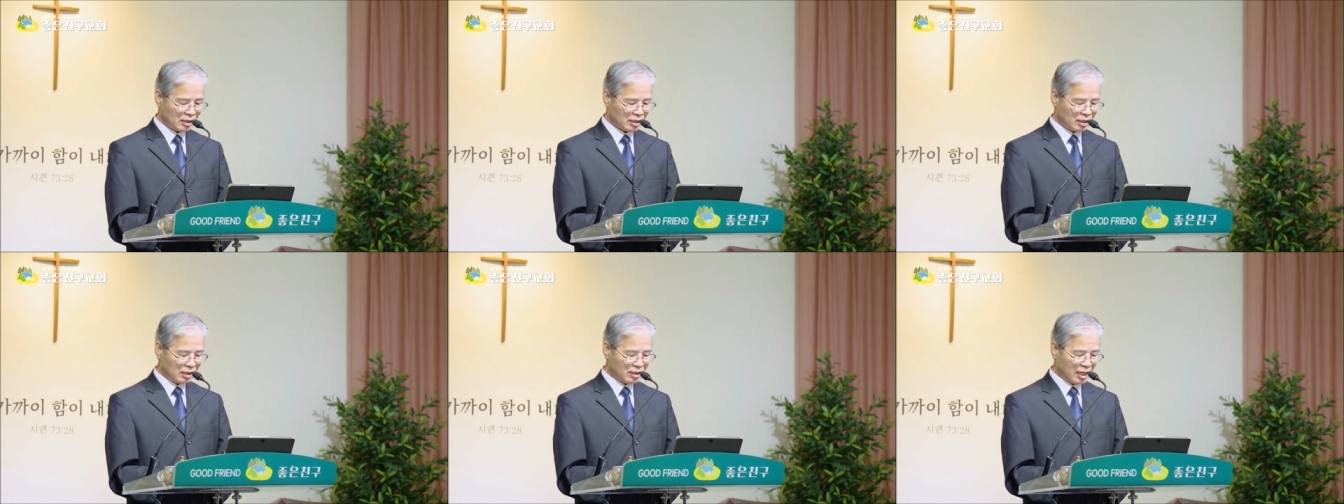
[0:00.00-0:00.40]

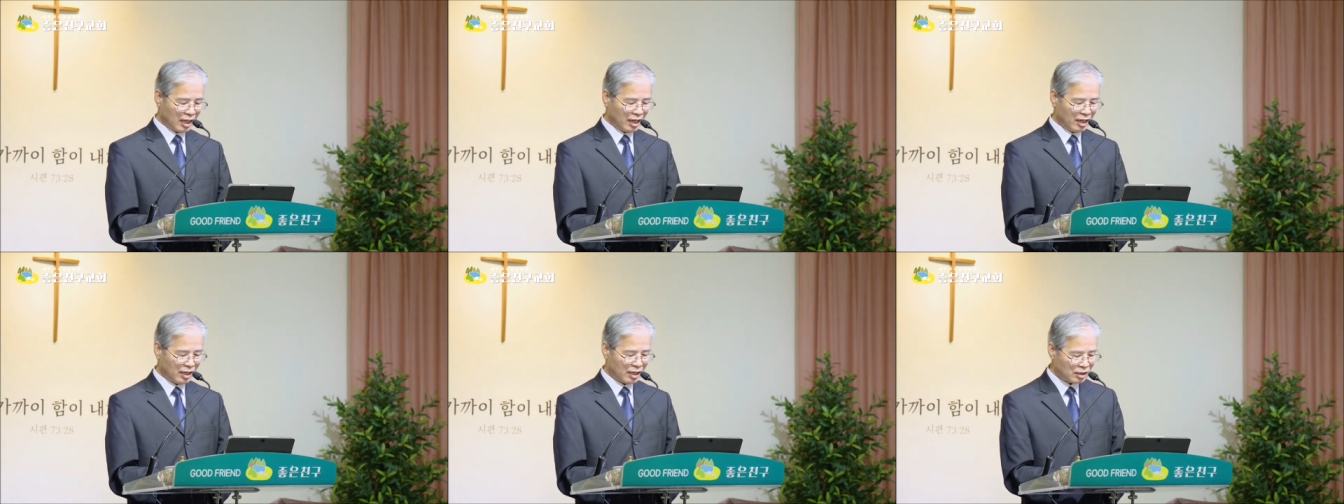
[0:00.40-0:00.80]

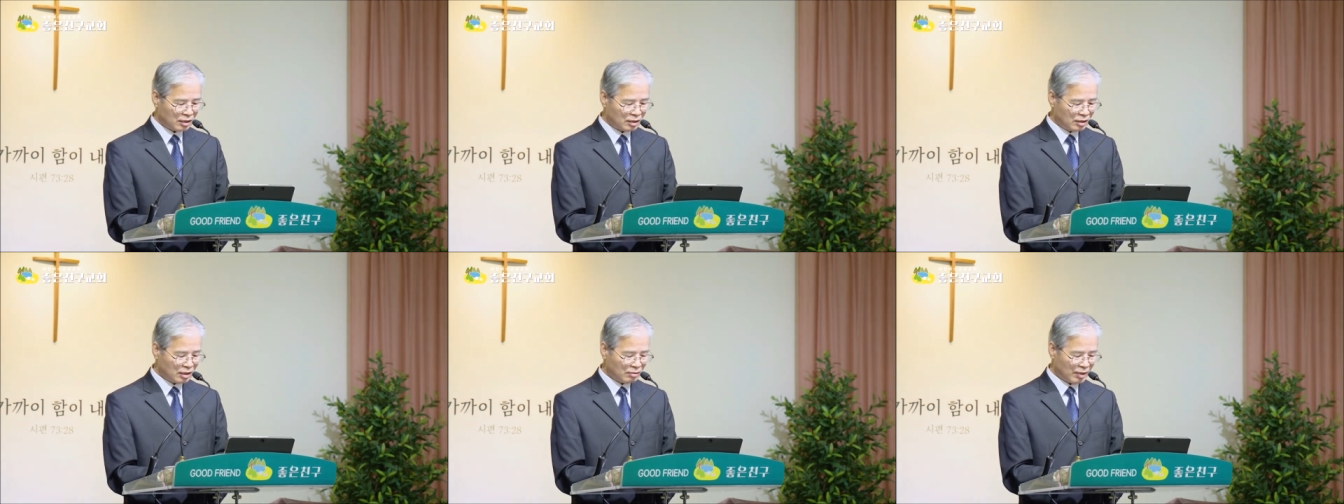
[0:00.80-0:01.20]
그런데
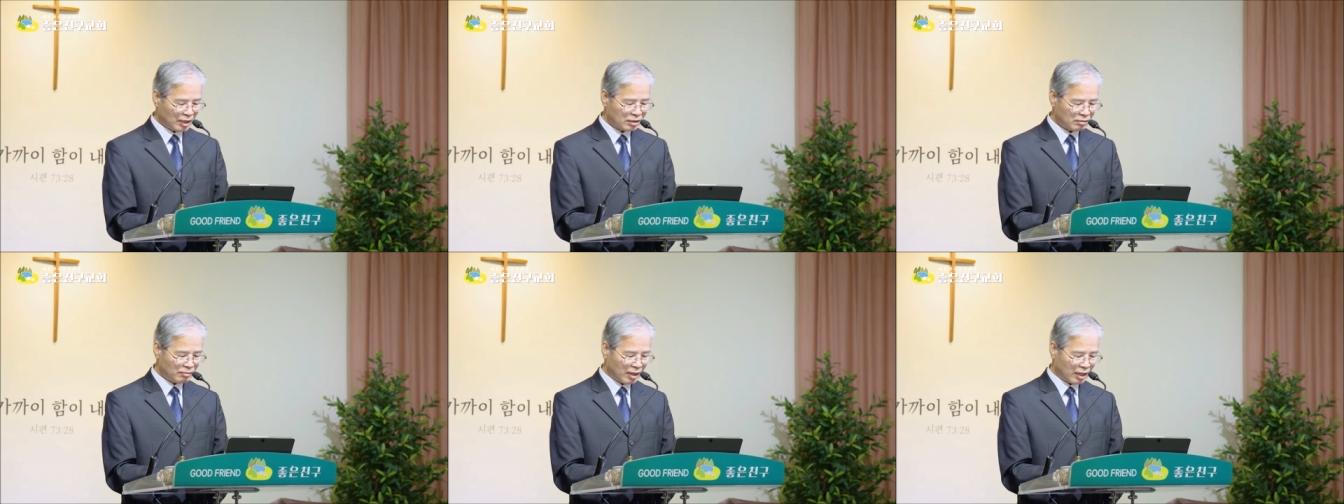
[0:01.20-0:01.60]
여기
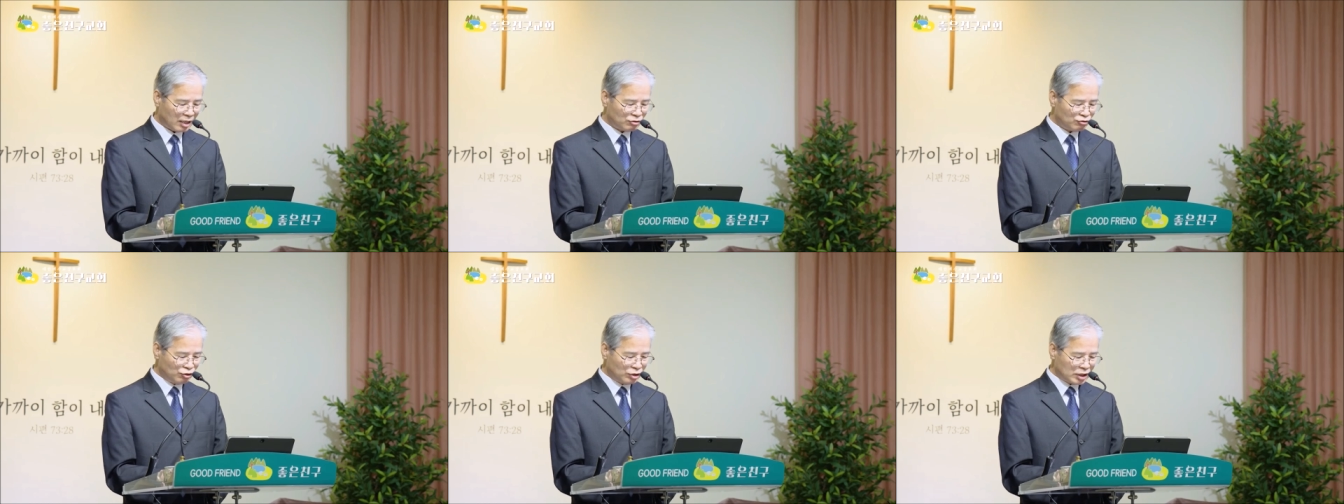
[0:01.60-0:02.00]

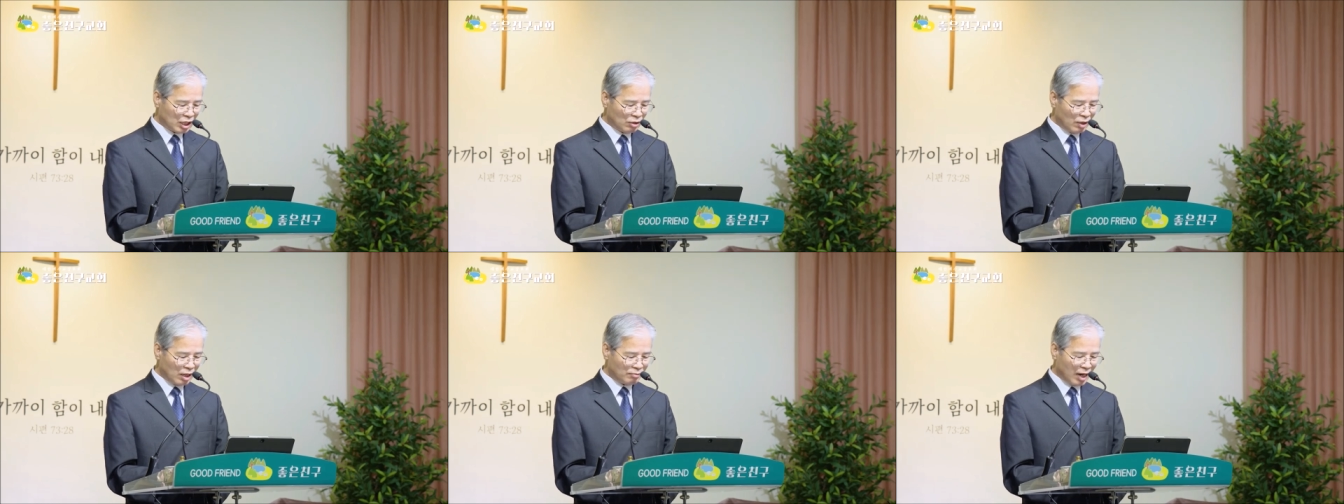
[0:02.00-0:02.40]
말씀에 육체와